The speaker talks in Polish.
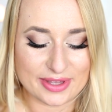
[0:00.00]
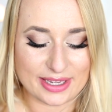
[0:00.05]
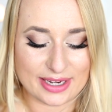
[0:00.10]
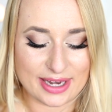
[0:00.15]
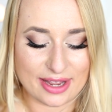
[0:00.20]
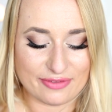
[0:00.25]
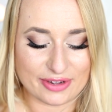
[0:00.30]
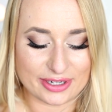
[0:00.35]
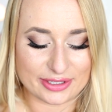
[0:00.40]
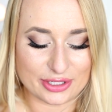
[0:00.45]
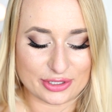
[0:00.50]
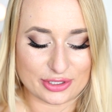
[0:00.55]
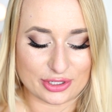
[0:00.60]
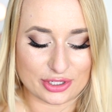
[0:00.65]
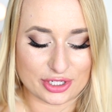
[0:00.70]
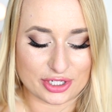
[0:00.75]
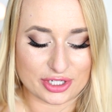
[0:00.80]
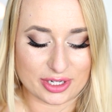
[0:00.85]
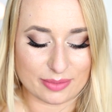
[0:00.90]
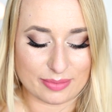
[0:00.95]
ten efekt jest
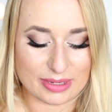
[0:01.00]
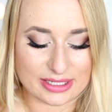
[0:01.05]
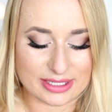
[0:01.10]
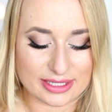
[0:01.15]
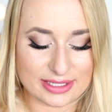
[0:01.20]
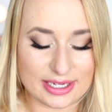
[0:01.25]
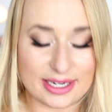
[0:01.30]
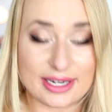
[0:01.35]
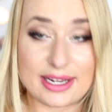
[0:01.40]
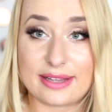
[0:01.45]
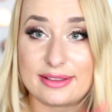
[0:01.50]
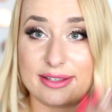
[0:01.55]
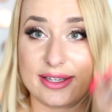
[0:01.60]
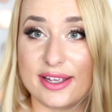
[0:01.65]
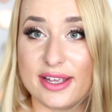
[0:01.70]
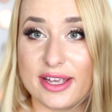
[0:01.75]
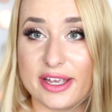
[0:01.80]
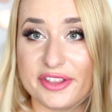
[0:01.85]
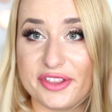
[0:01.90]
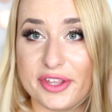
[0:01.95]
troszeczkę bardziej
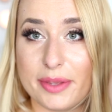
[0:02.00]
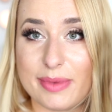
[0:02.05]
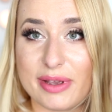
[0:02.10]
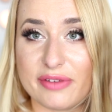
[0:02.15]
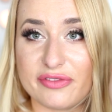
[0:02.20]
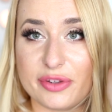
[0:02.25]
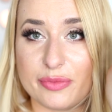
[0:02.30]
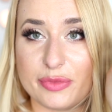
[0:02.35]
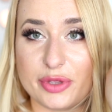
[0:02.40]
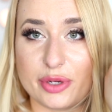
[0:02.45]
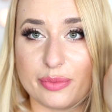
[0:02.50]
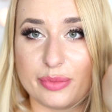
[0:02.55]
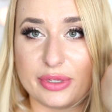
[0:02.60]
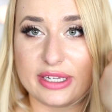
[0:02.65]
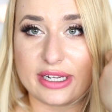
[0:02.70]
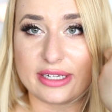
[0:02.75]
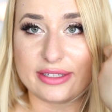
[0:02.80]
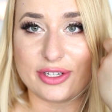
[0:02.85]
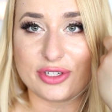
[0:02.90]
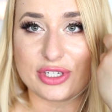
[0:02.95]
delikatny. Nie ma w nim
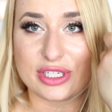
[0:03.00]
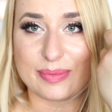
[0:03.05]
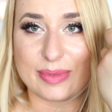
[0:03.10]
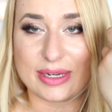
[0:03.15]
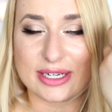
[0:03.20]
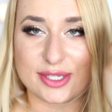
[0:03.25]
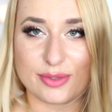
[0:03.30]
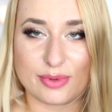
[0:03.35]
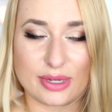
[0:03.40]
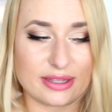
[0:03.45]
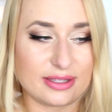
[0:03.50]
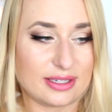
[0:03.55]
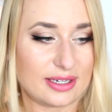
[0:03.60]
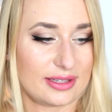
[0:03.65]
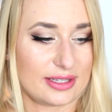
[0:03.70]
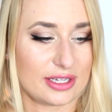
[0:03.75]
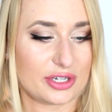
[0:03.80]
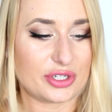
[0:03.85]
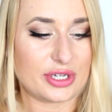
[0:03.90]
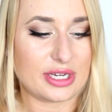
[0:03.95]
drobinek, też jest bardzo ładny
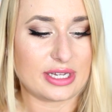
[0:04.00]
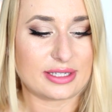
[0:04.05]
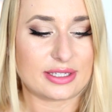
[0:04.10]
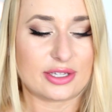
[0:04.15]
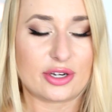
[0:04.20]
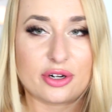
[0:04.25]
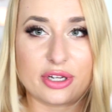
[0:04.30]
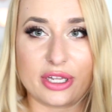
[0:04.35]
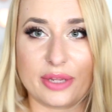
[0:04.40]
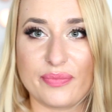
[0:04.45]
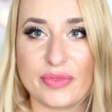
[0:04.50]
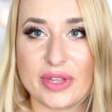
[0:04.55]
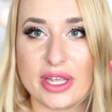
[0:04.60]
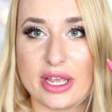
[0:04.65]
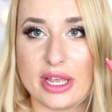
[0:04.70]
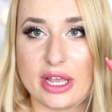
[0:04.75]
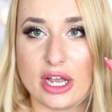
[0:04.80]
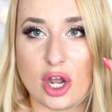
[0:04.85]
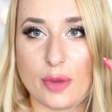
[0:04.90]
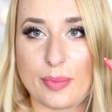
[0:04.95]
i też nie jest drogi.
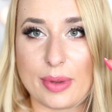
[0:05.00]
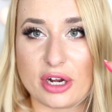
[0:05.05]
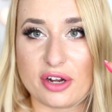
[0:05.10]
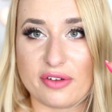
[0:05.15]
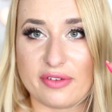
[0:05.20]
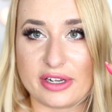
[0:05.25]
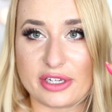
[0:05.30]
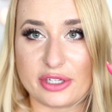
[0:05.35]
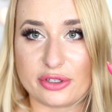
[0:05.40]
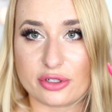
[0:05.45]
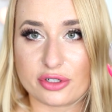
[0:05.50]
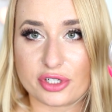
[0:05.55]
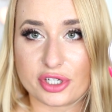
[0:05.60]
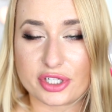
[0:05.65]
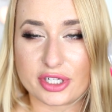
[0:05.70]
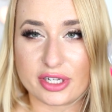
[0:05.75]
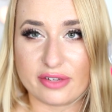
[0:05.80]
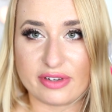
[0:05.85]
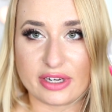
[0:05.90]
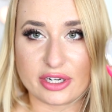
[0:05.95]
Opakowanie
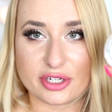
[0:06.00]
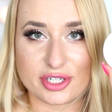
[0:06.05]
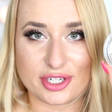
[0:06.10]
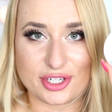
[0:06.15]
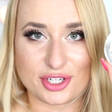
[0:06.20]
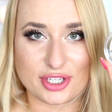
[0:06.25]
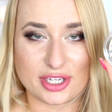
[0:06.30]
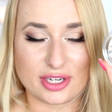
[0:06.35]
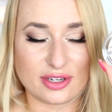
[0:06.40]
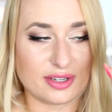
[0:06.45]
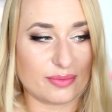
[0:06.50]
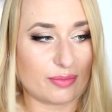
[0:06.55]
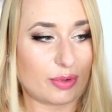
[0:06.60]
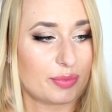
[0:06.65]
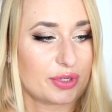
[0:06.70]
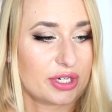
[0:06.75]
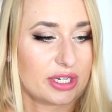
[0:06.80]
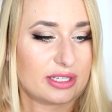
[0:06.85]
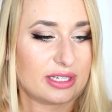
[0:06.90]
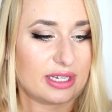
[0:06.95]
troszeczkę większe niż ten
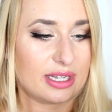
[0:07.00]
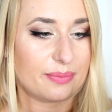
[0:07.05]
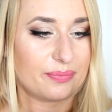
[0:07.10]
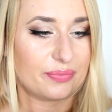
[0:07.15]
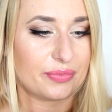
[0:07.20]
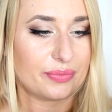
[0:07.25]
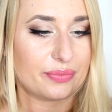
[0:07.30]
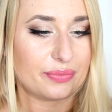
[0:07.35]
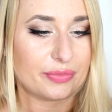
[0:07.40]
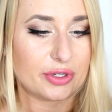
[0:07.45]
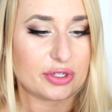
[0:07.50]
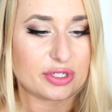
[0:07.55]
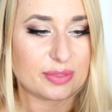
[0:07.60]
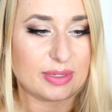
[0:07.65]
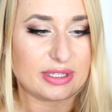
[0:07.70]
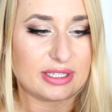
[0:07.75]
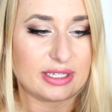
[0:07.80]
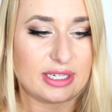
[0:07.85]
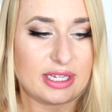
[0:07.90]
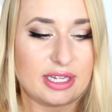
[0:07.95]
poprzednie mm,
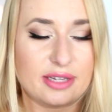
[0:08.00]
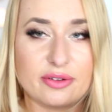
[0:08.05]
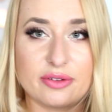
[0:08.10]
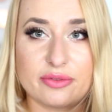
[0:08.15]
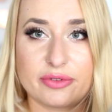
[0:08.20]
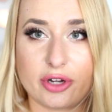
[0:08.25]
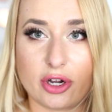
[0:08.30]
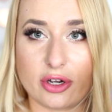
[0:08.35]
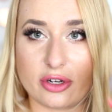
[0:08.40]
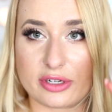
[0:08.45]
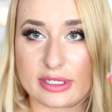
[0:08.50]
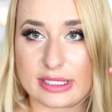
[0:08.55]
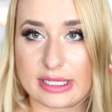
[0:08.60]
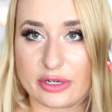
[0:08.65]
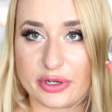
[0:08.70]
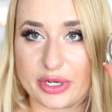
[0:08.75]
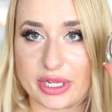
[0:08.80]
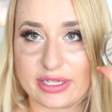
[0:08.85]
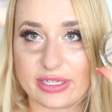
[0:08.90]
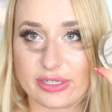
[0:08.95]
kosmetyki, kolor
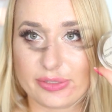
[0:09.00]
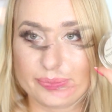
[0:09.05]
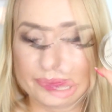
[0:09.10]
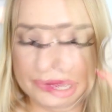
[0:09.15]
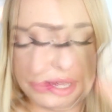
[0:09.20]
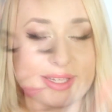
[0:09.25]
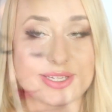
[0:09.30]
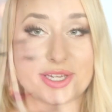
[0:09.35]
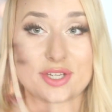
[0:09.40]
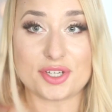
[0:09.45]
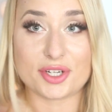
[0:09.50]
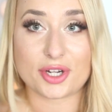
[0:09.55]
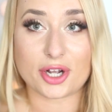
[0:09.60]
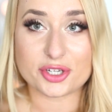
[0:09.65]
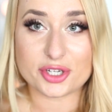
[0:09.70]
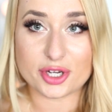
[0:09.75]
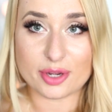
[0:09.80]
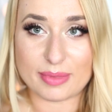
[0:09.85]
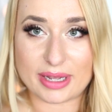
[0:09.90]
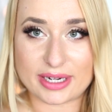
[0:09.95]
01. Jeśli
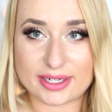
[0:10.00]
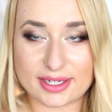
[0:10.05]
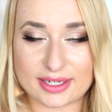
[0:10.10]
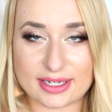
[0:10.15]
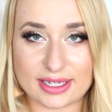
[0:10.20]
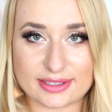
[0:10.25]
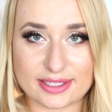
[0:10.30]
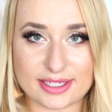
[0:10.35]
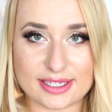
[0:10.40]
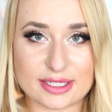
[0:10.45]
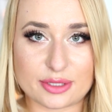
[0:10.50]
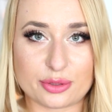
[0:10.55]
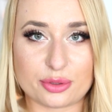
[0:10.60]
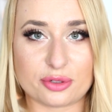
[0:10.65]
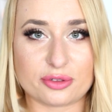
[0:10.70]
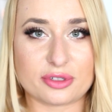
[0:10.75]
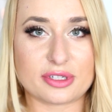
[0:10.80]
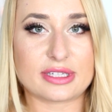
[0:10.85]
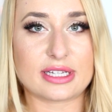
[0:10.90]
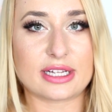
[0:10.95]
chodzi o markę Catrice,
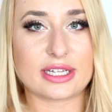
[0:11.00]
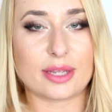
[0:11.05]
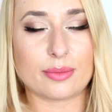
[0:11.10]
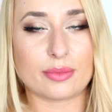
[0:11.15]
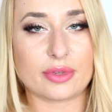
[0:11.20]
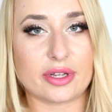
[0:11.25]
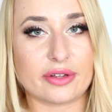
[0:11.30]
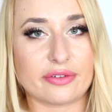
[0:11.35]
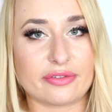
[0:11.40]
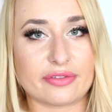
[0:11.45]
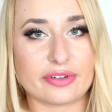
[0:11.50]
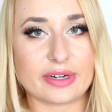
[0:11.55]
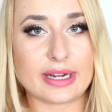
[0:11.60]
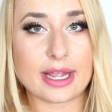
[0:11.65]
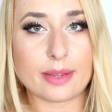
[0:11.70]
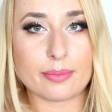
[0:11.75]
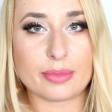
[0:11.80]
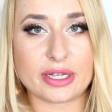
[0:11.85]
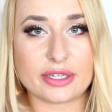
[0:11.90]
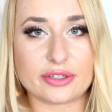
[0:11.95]
którą dostaniemy w
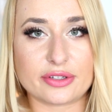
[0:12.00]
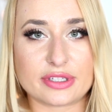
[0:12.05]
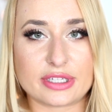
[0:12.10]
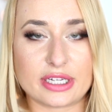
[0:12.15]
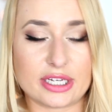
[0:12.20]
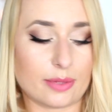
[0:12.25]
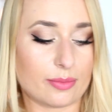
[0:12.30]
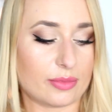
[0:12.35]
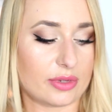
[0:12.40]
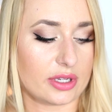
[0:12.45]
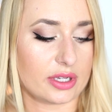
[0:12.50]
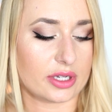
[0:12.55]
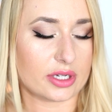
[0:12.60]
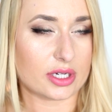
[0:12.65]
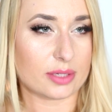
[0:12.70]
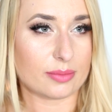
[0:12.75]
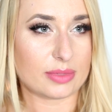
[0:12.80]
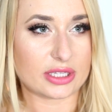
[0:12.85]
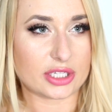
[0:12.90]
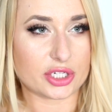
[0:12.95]
Hebe, dostaniemy
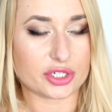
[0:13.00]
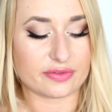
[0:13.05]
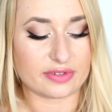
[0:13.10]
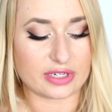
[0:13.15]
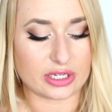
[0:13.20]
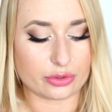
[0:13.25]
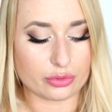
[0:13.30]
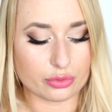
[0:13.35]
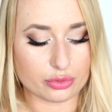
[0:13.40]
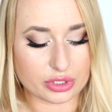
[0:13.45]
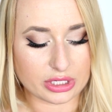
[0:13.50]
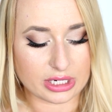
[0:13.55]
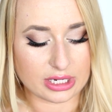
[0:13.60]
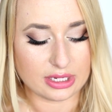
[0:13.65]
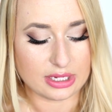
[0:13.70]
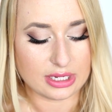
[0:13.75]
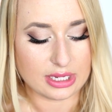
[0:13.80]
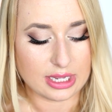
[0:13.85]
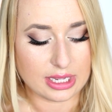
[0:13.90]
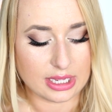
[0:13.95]
chyba też w Naturze
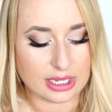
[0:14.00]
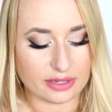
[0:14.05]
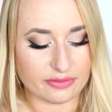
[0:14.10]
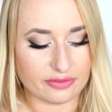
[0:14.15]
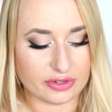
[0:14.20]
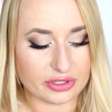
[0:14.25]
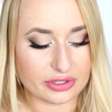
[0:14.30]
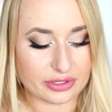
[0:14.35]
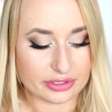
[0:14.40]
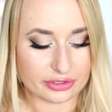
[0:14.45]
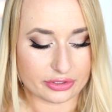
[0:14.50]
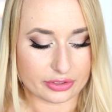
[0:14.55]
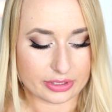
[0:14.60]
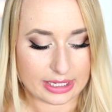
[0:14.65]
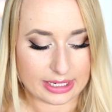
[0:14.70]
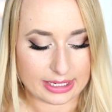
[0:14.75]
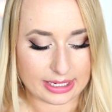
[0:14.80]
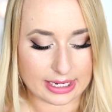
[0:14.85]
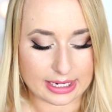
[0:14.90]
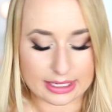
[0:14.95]
i w innych
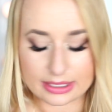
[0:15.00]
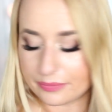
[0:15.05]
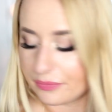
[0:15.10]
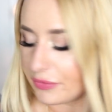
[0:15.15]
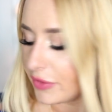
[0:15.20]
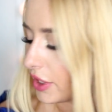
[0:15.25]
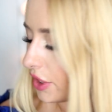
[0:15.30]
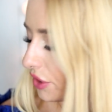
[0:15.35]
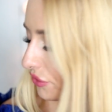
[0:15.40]
drogeriach,